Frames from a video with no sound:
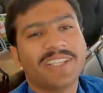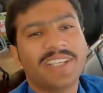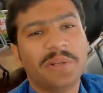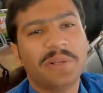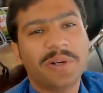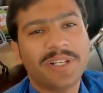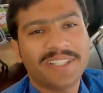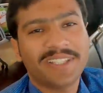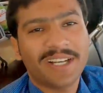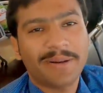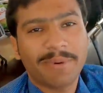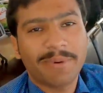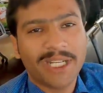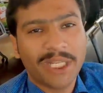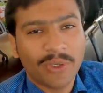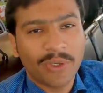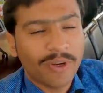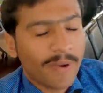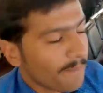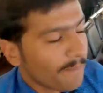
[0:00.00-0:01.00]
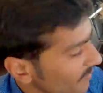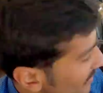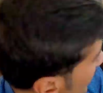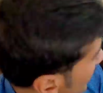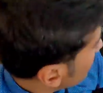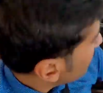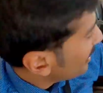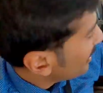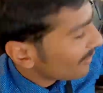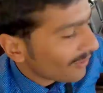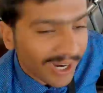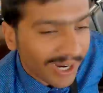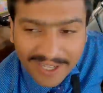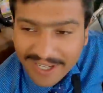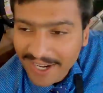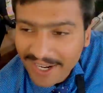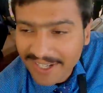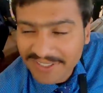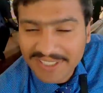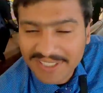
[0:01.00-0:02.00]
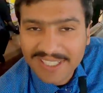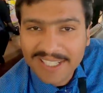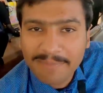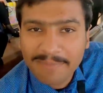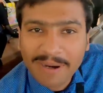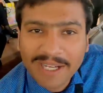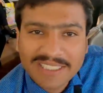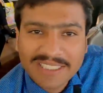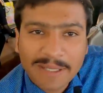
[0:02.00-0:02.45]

मस्किनों की तरह बैठे हुए हैं फिर वो आगे आगे चलिए